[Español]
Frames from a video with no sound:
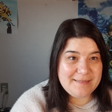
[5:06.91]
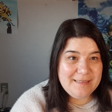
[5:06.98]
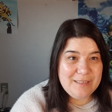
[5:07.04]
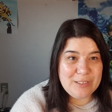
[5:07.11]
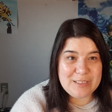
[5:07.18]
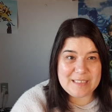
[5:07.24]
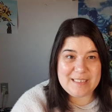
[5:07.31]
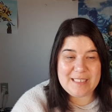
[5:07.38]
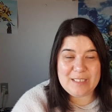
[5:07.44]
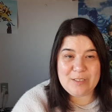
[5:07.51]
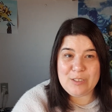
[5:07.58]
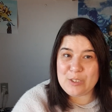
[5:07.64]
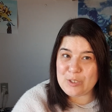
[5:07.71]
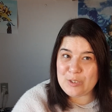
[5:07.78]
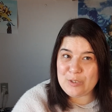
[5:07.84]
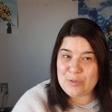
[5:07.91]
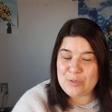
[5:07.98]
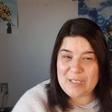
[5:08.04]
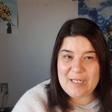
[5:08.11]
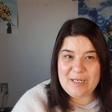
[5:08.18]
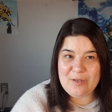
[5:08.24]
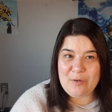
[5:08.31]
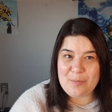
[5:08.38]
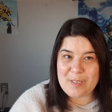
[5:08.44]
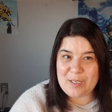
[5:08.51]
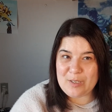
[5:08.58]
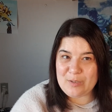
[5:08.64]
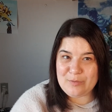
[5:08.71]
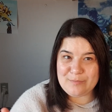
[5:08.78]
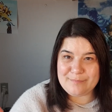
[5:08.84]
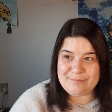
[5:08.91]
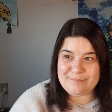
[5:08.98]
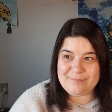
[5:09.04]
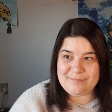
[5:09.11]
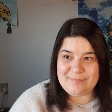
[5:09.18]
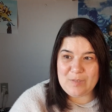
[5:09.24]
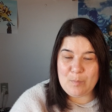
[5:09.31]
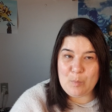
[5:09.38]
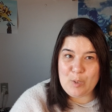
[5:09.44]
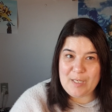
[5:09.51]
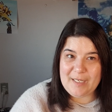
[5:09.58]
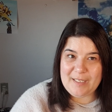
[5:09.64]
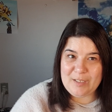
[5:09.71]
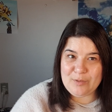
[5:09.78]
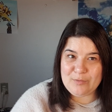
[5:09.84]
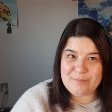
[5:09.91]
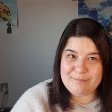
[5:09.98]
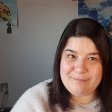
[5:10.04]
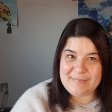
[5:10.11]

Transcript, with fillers: No estás siguiendo el rollo al gobierno mm, homogéneo,